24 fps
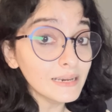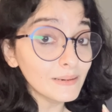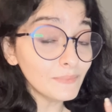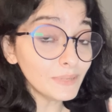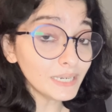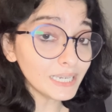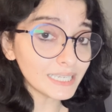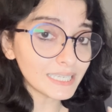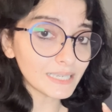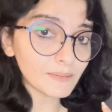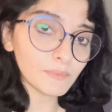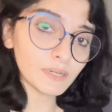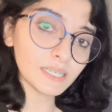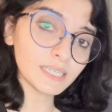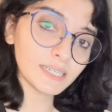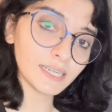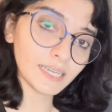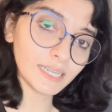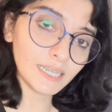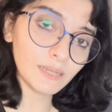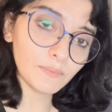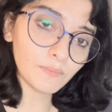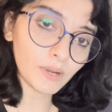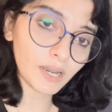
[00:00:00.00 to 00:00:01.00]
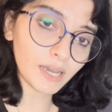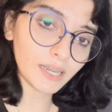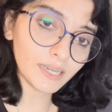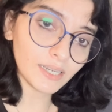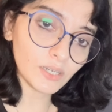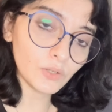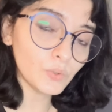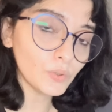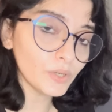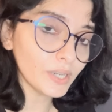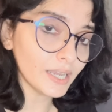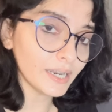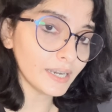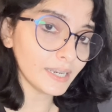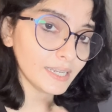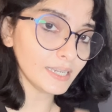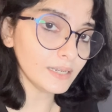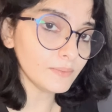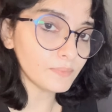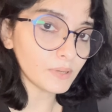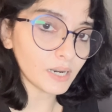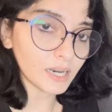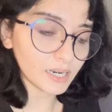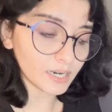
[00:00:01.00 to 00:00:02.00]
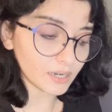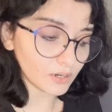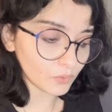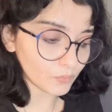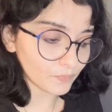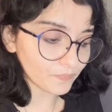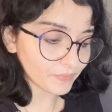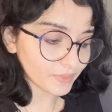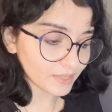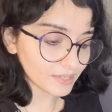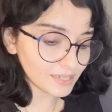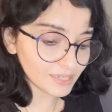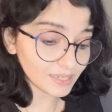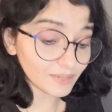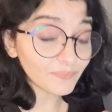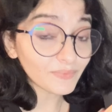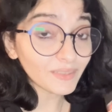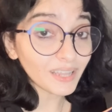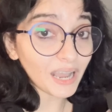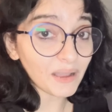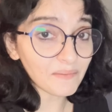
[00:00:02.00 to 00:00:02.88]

मैं ये समझ नहीं पा रही हूँ या नहीं पा रहा हूँ ठीक है